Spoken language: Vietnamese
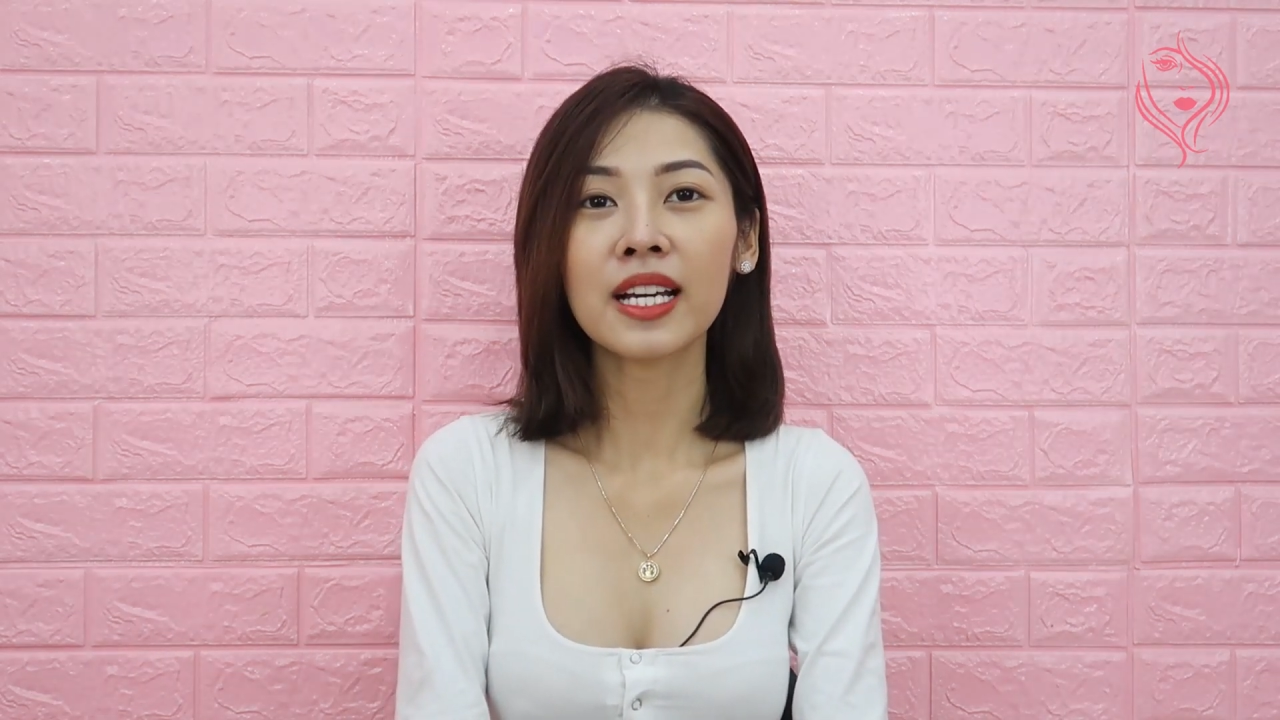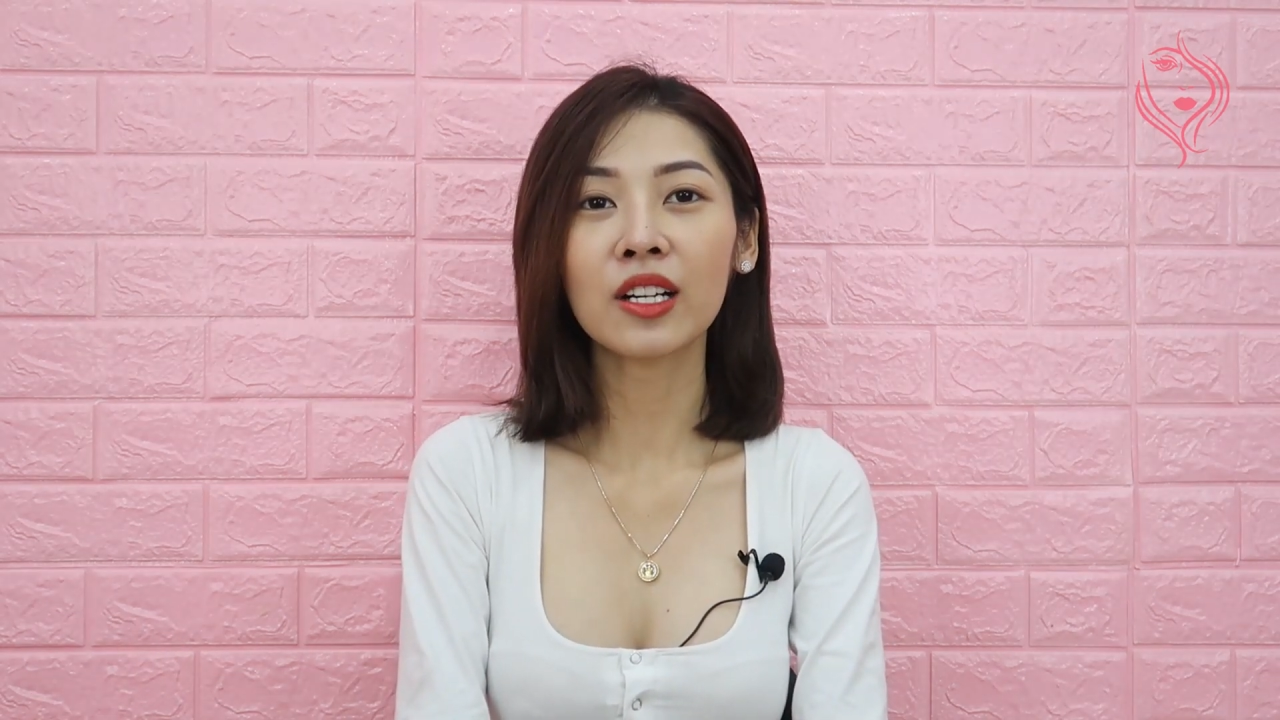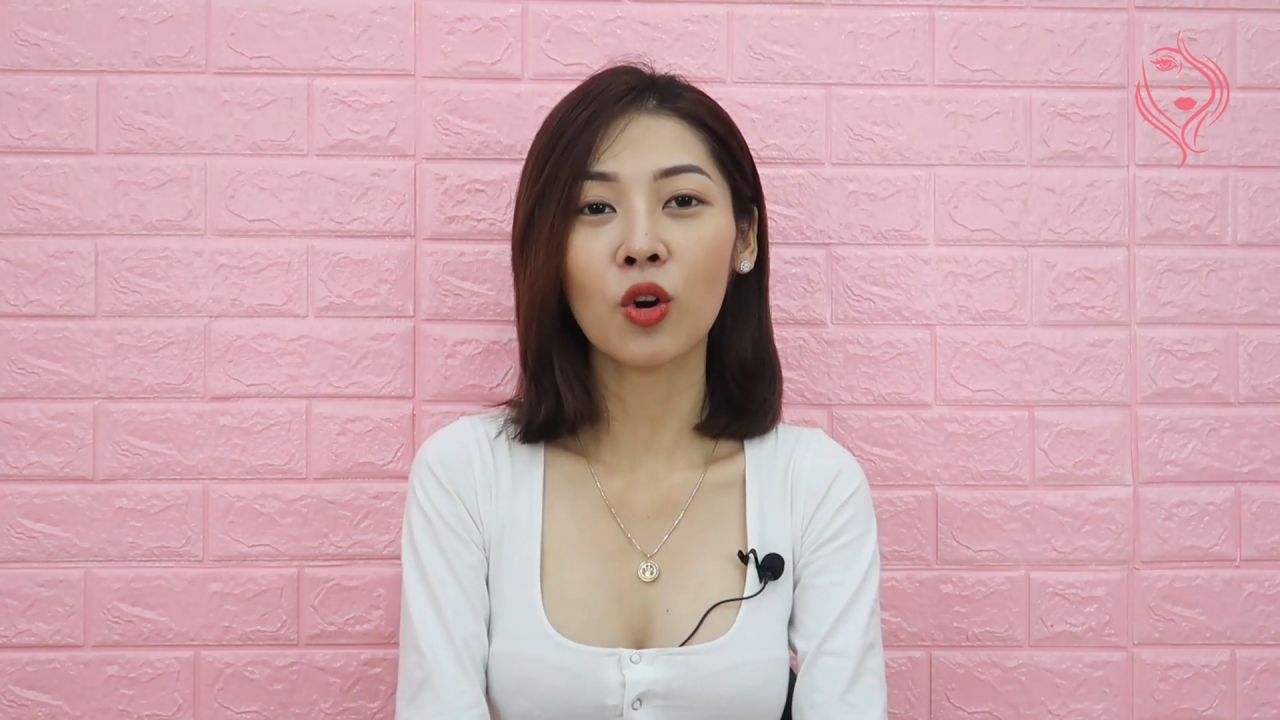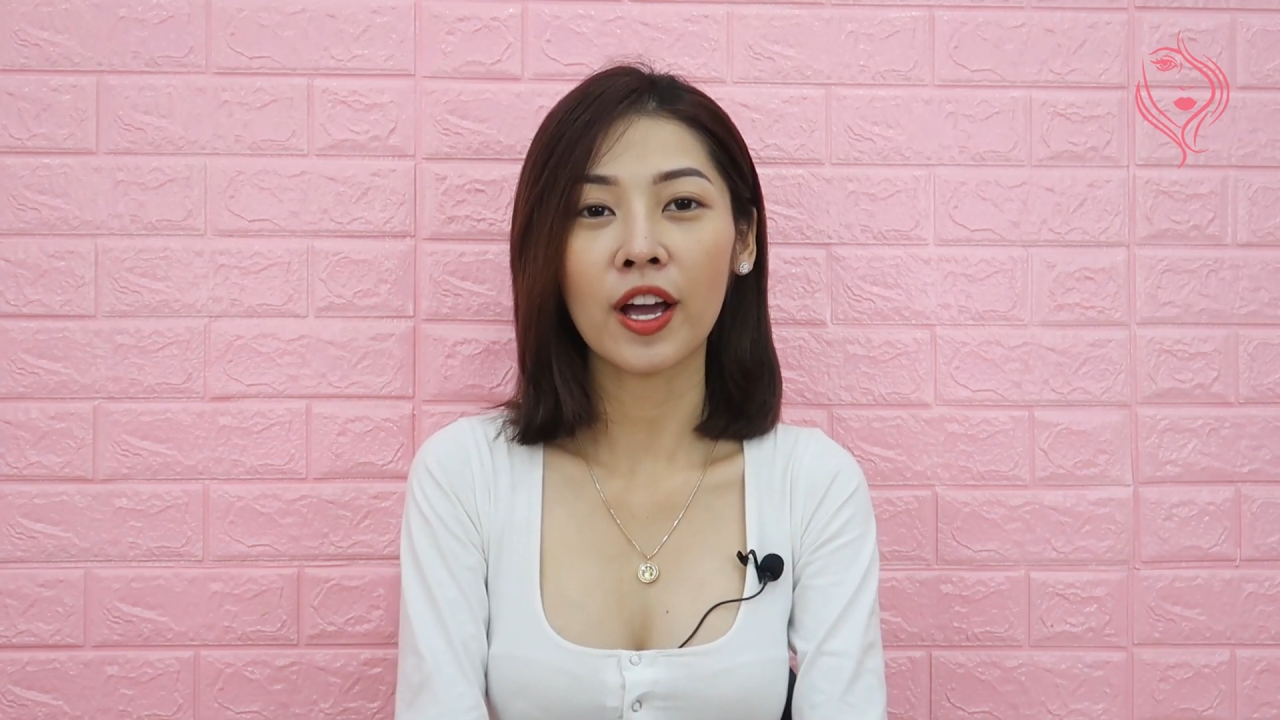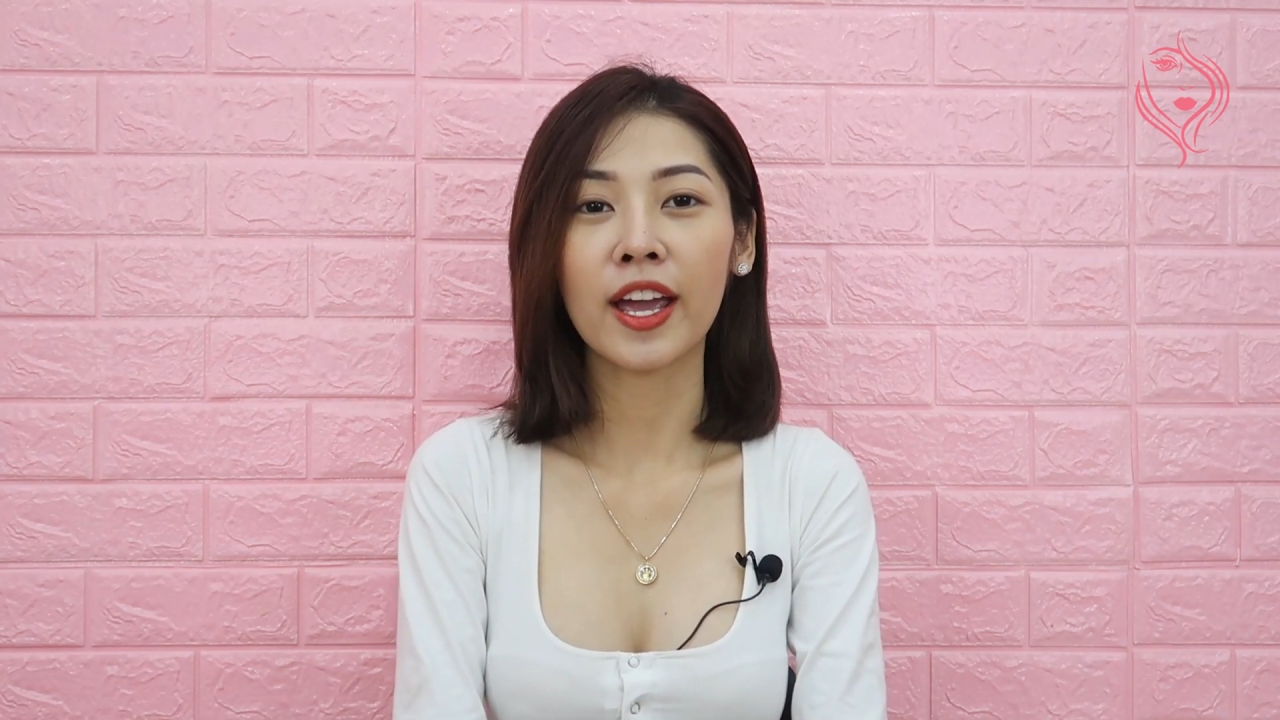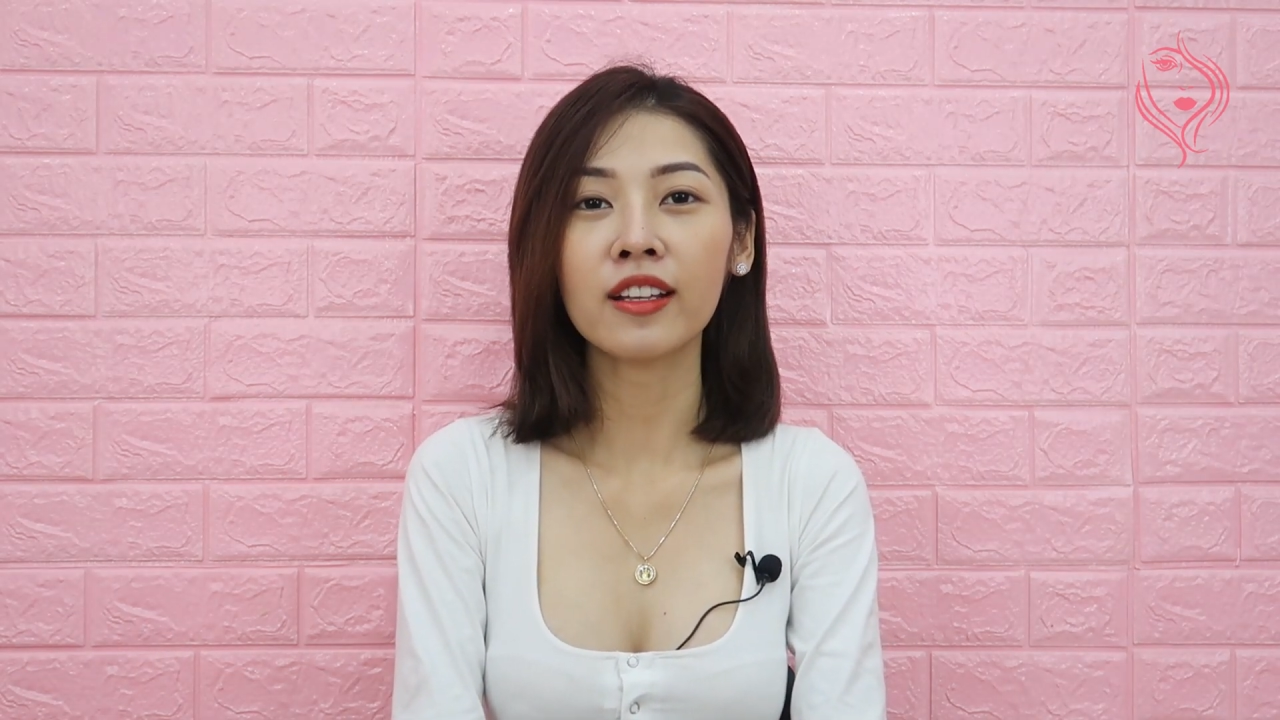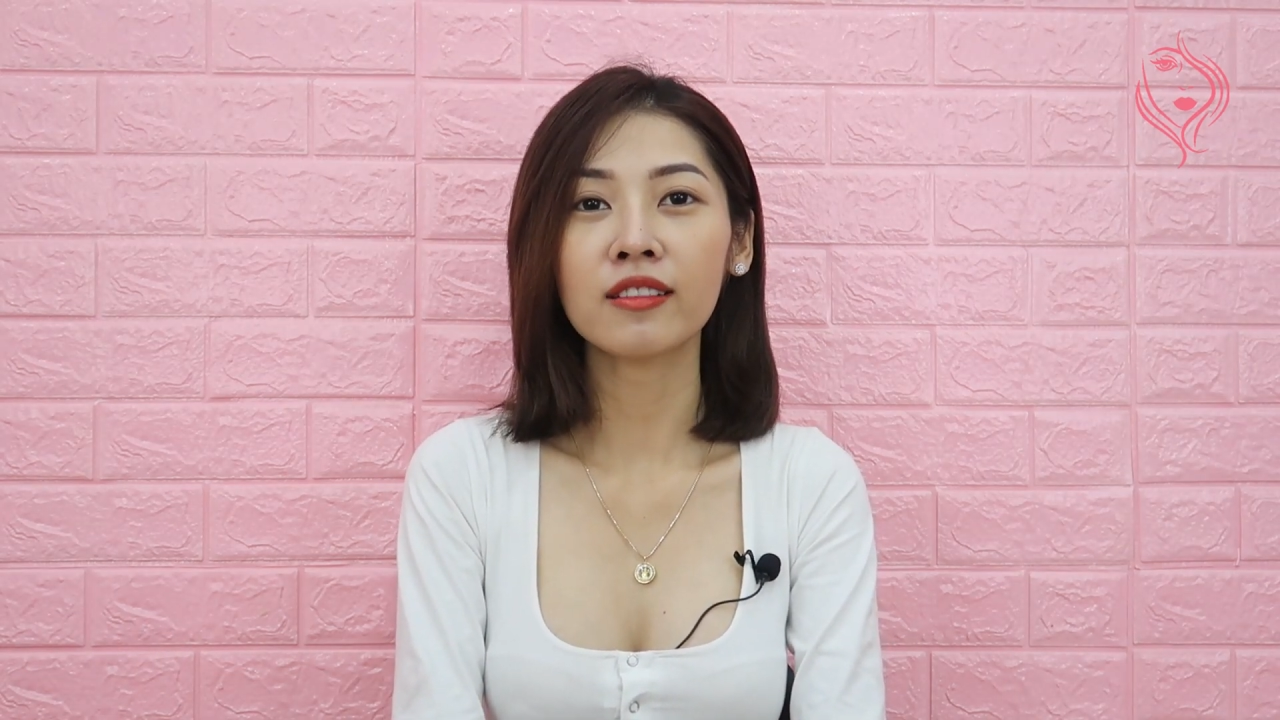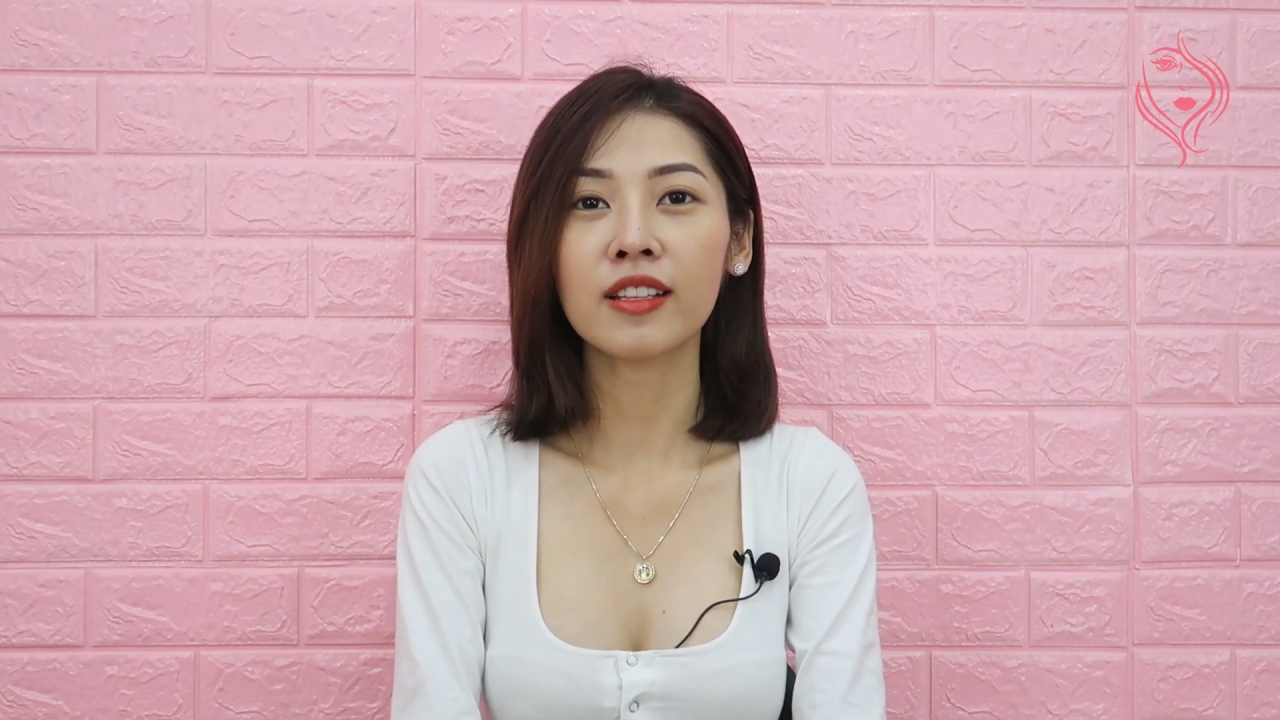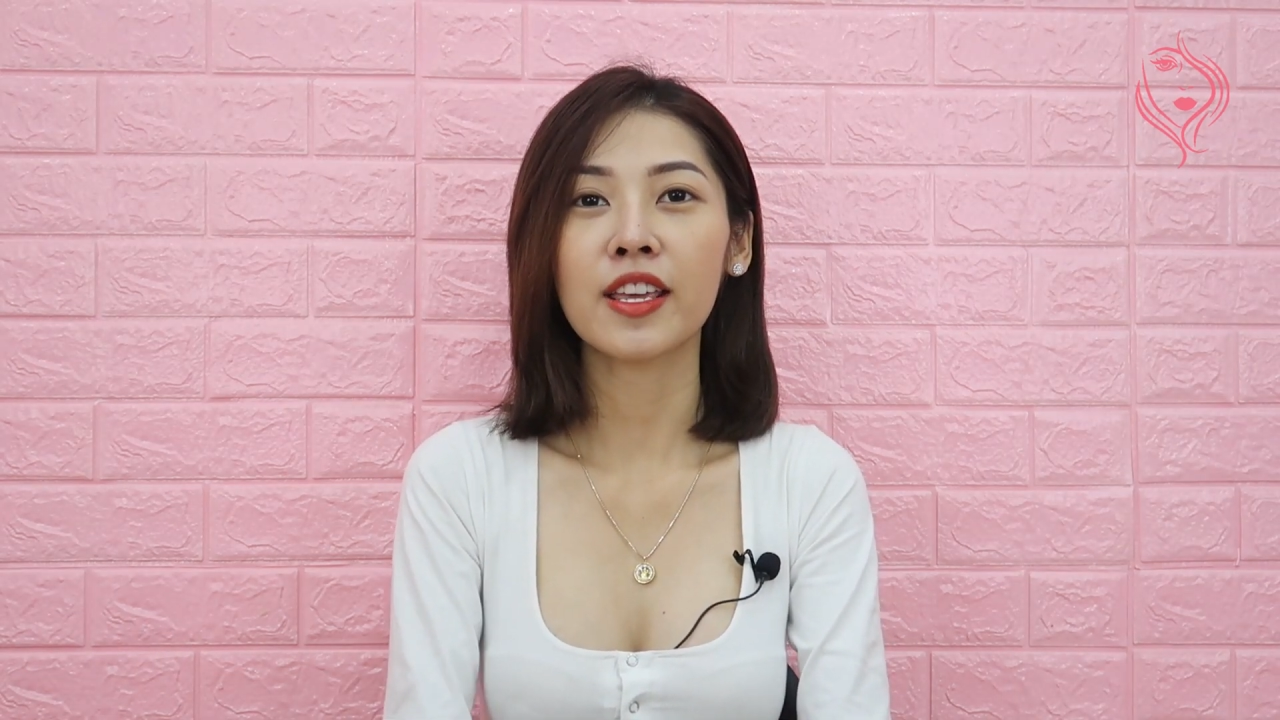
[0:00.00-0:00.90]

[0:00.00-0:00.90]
chắc khỏe